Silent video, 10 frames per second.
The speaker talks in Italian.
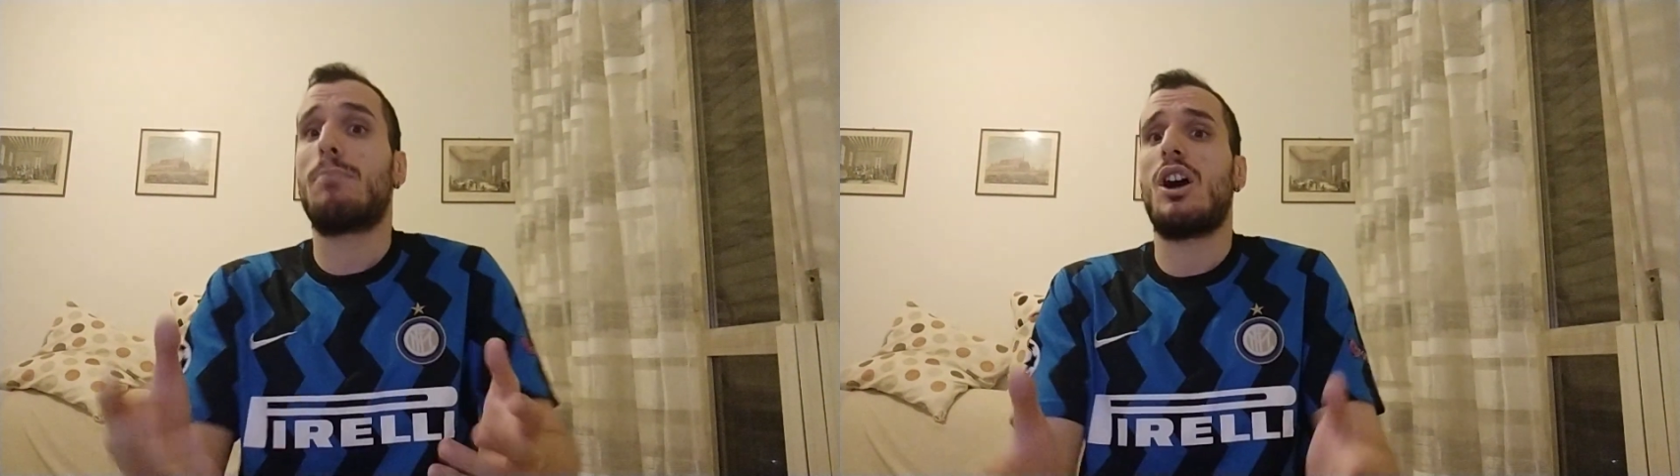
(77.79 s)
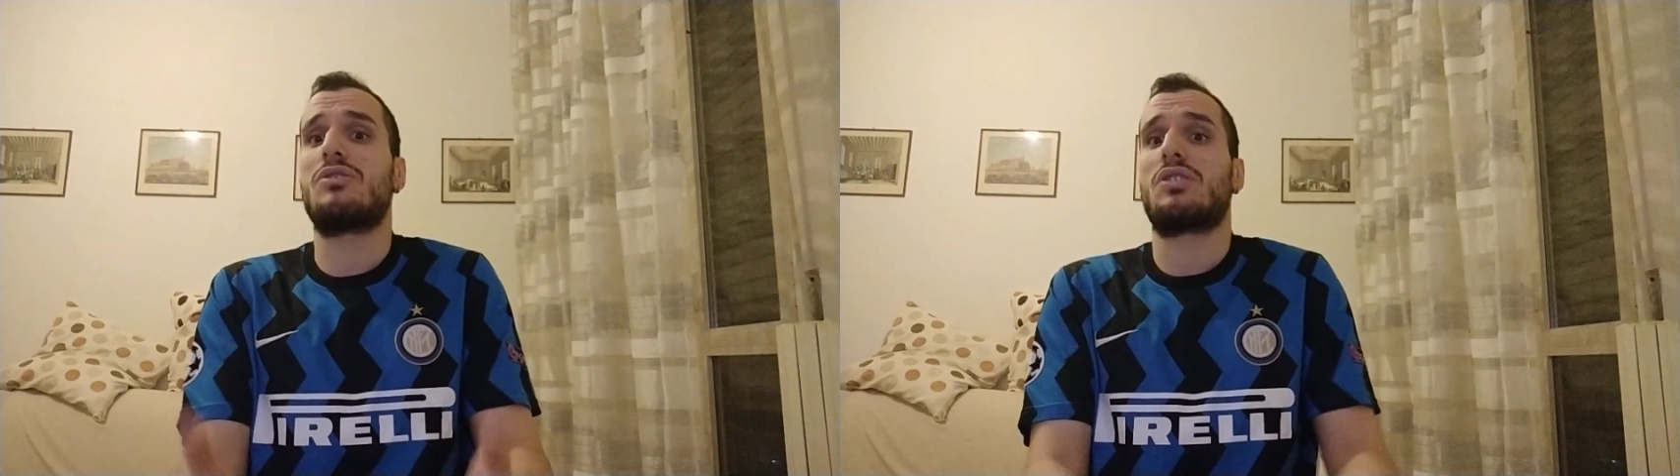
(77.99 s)

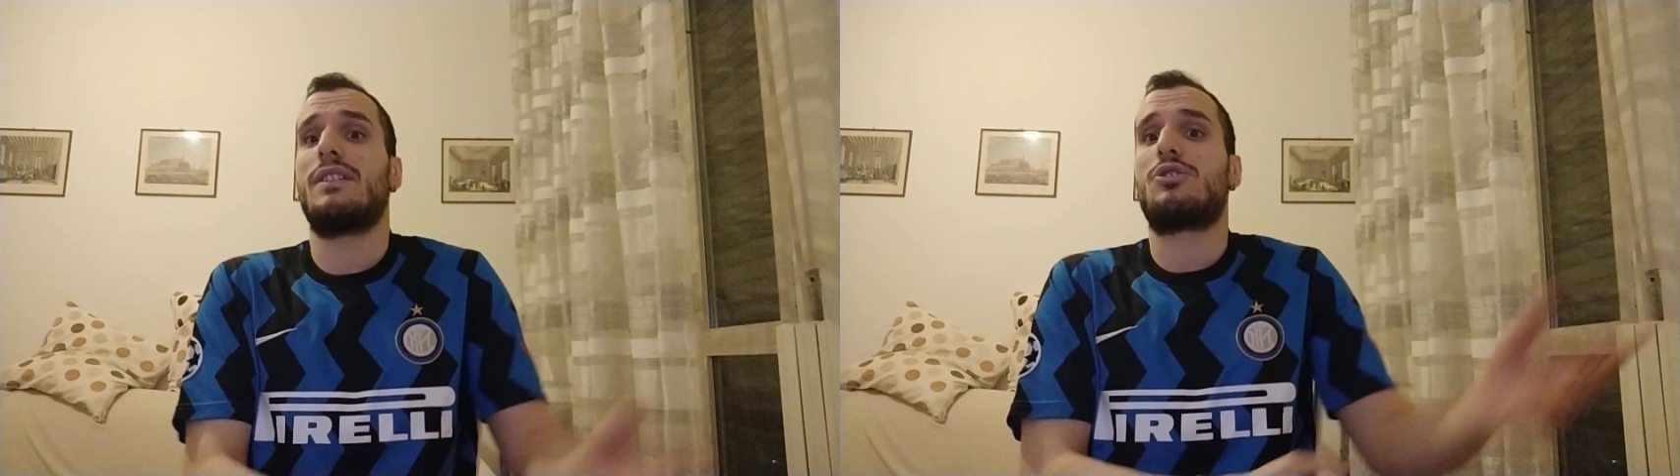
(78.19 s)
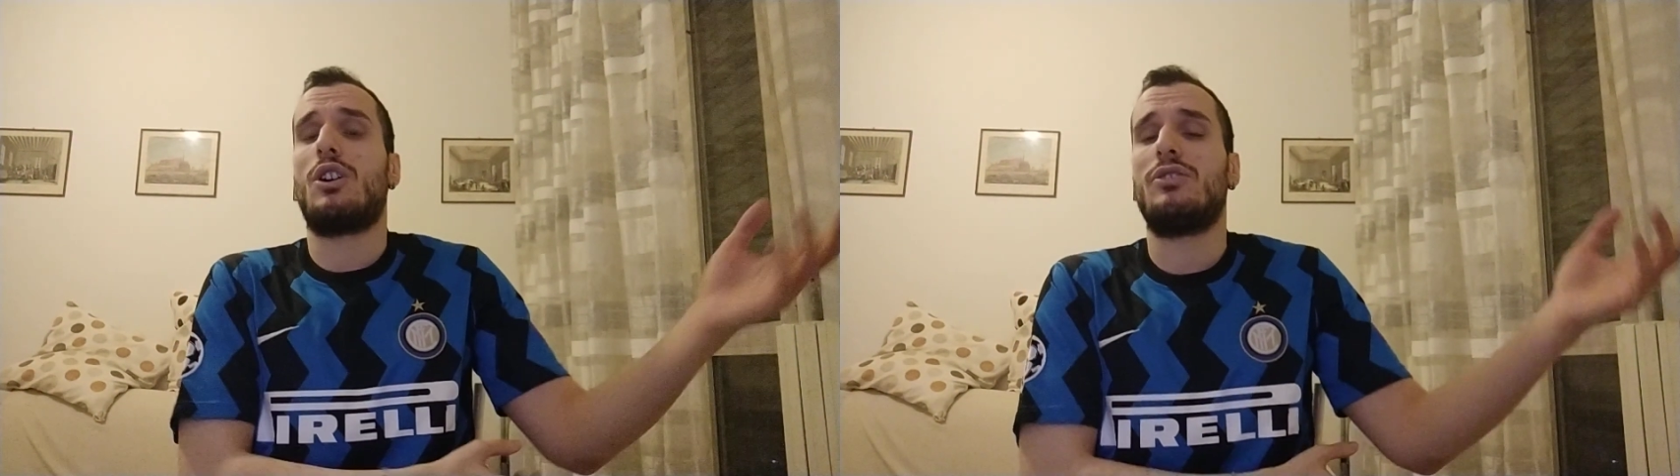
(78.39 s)

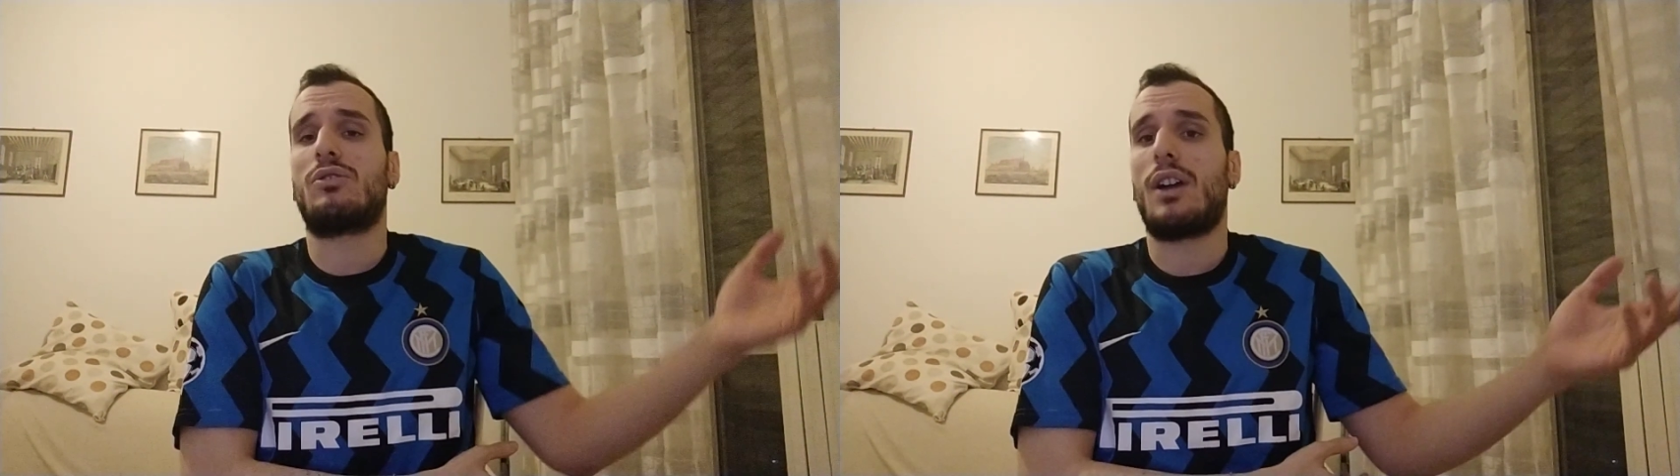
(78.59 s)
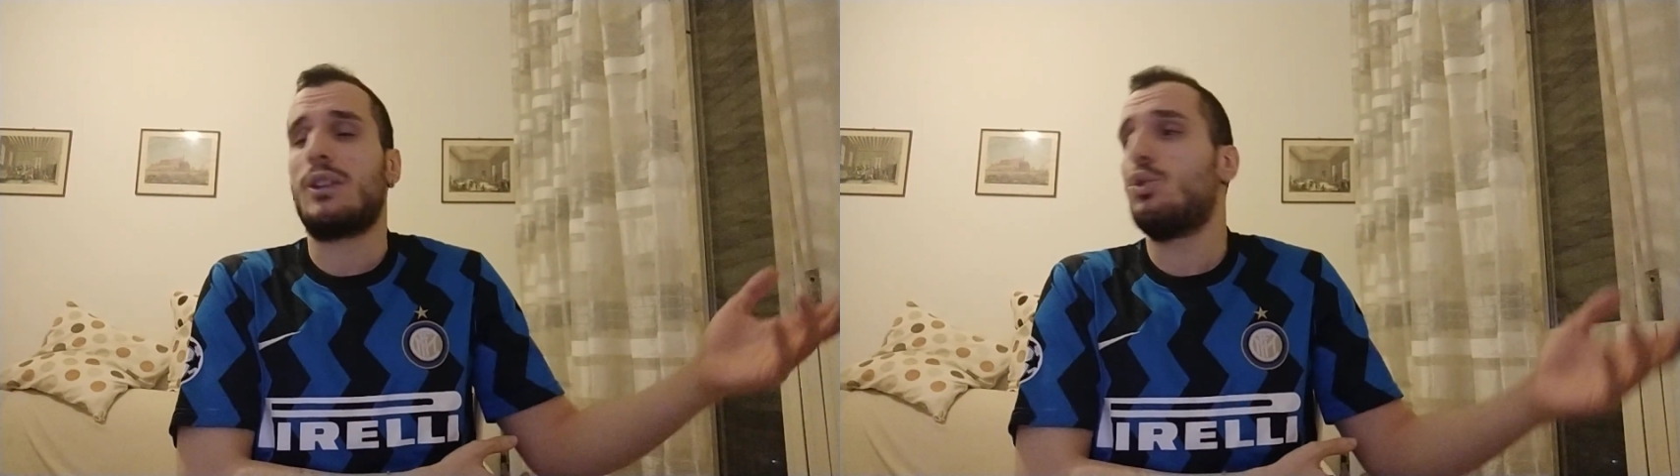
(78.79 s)
Brozovic
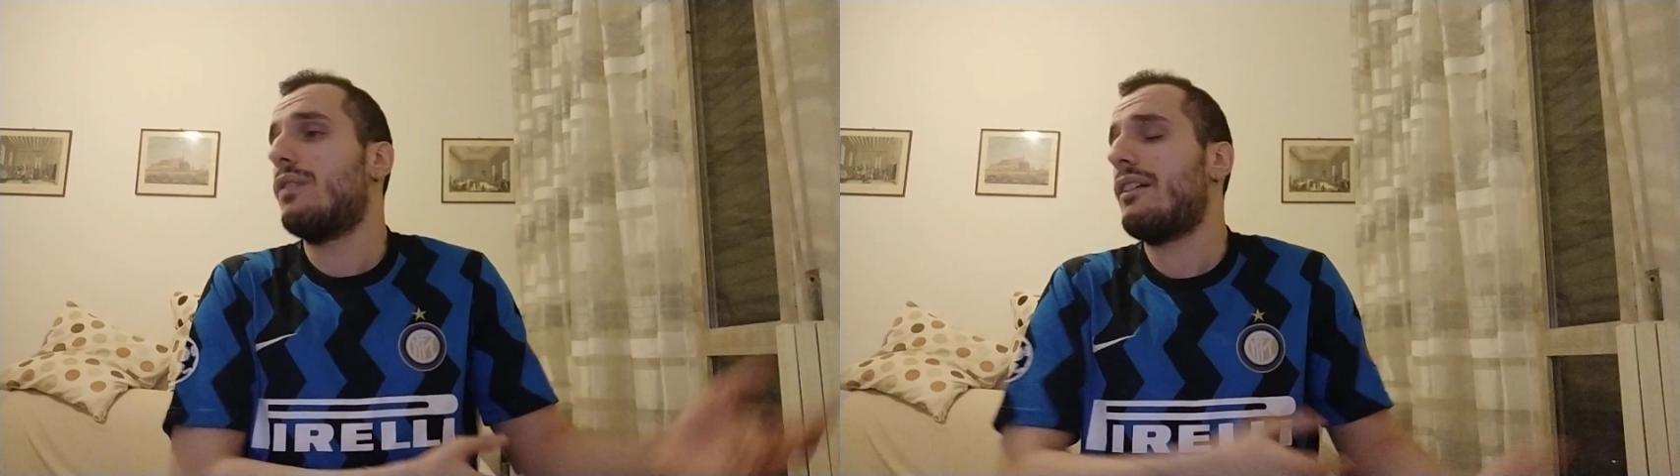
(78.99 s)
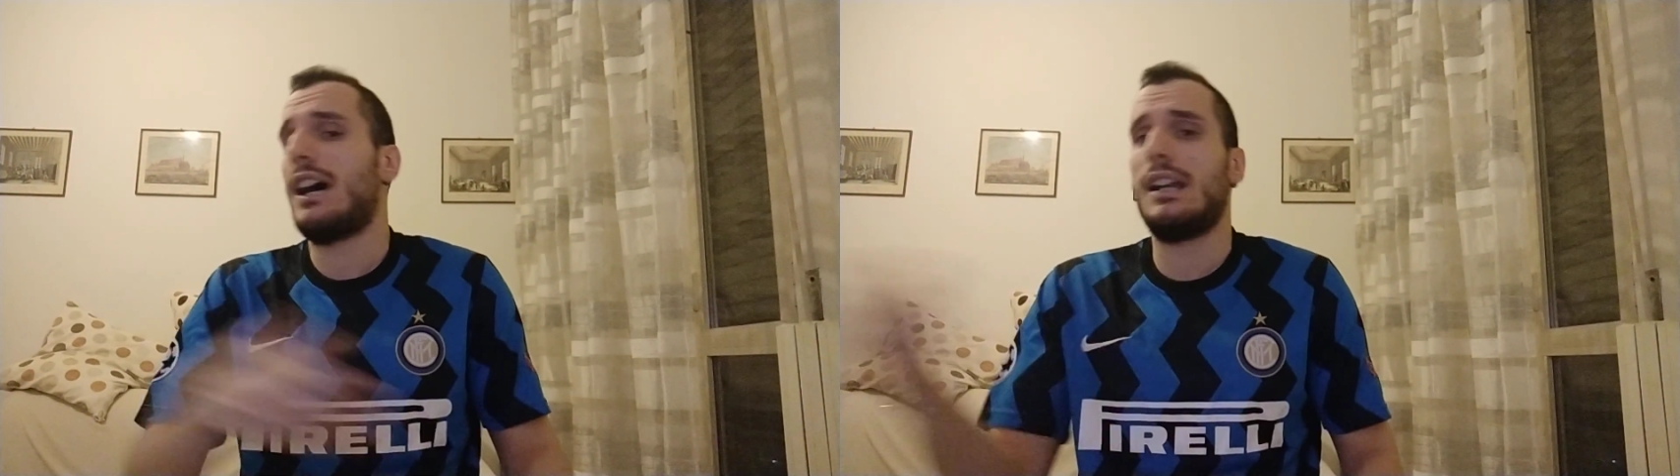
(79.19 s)
contro la
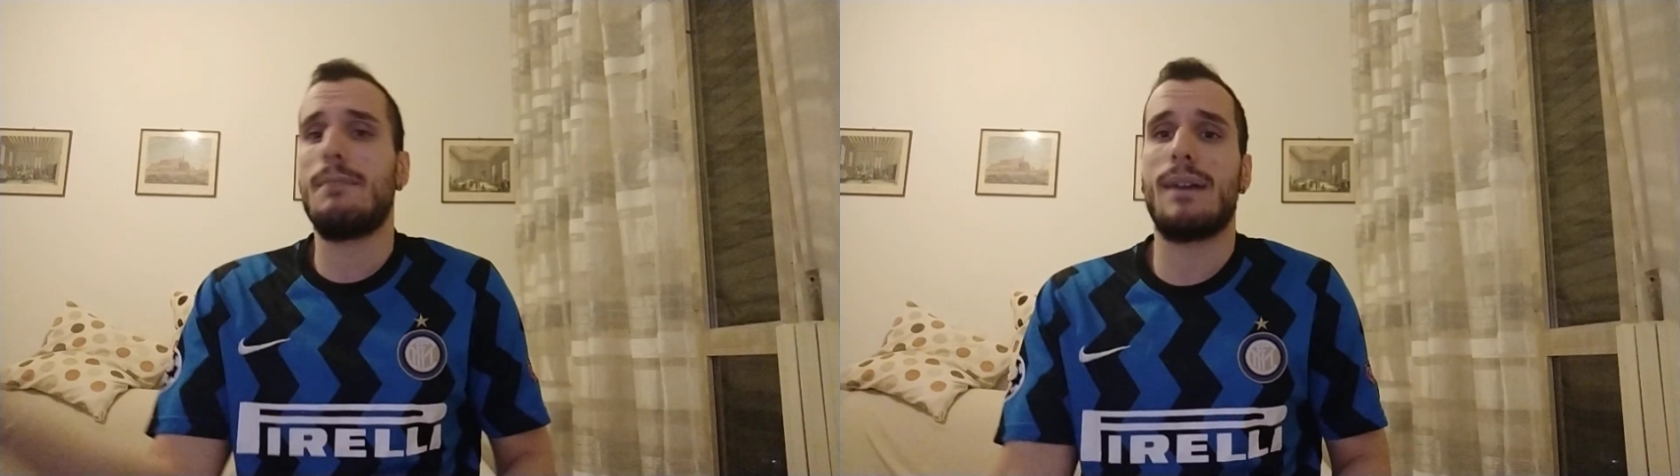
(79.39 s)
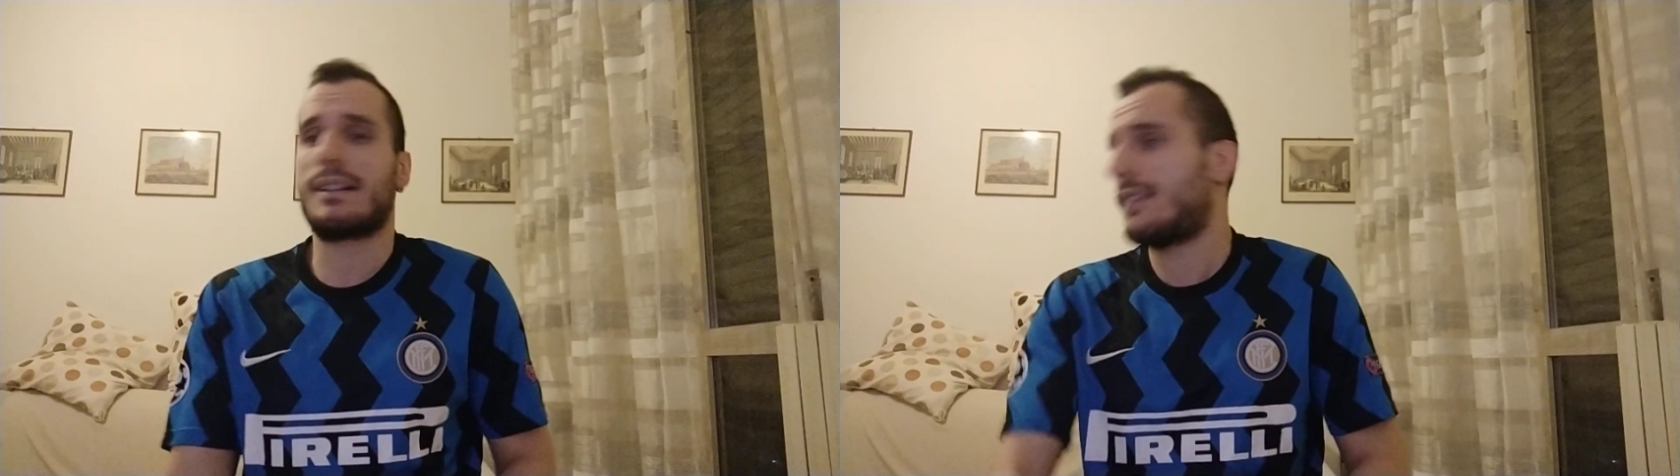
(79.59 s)
Juve aveva
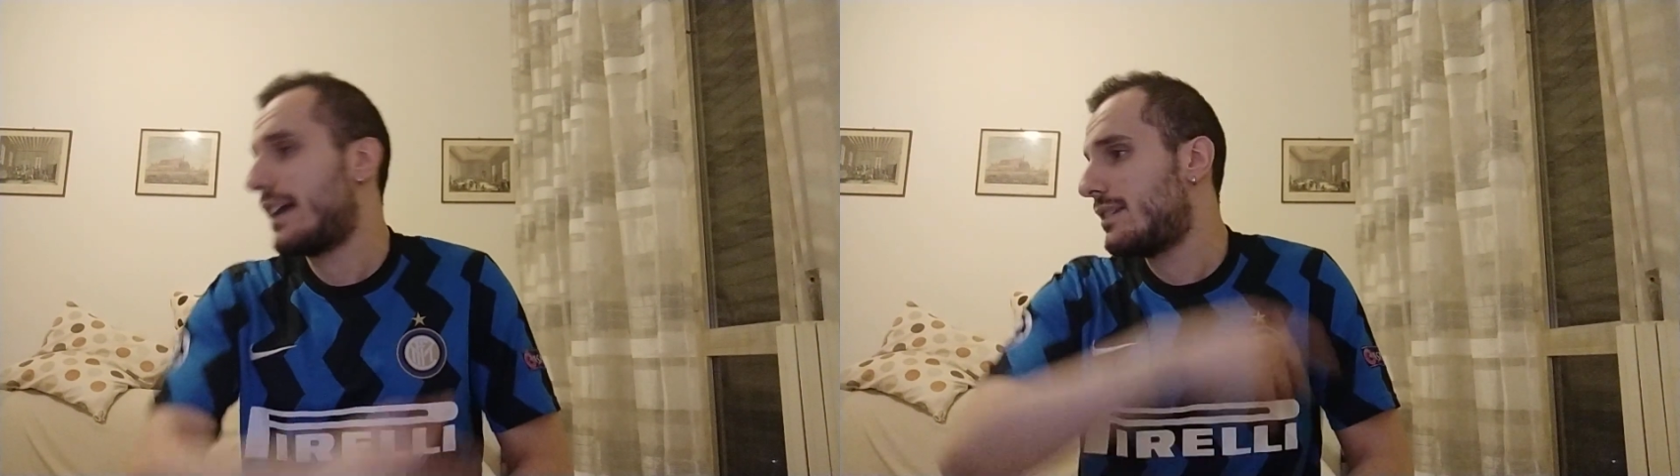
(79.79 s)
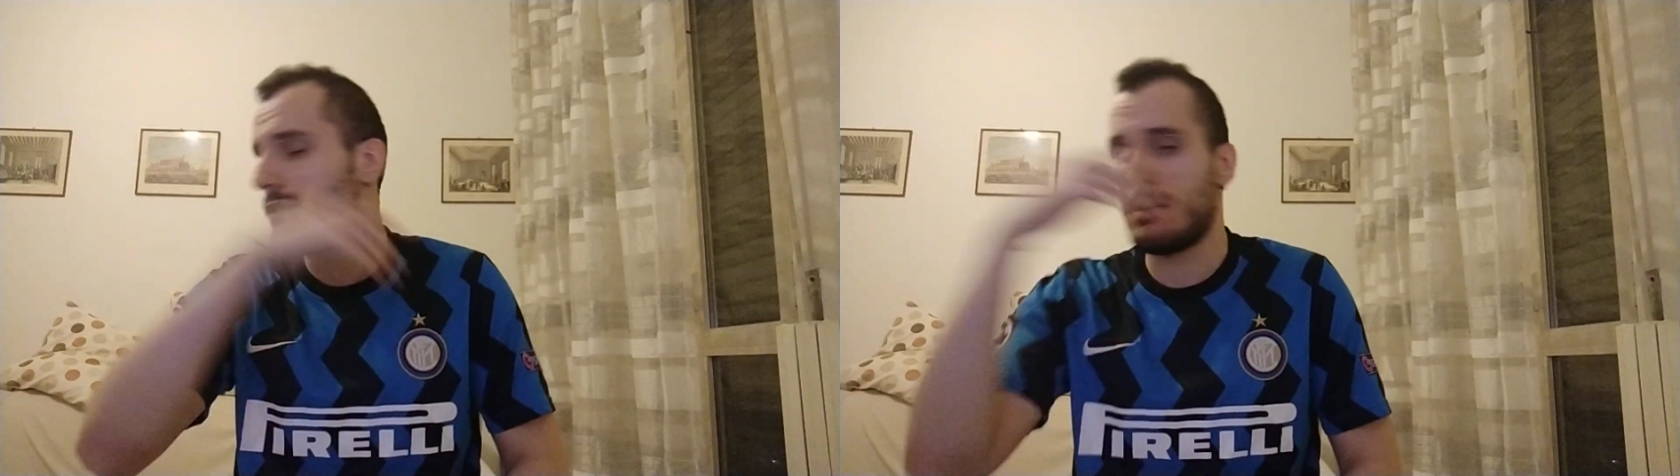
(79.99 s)
libertà di,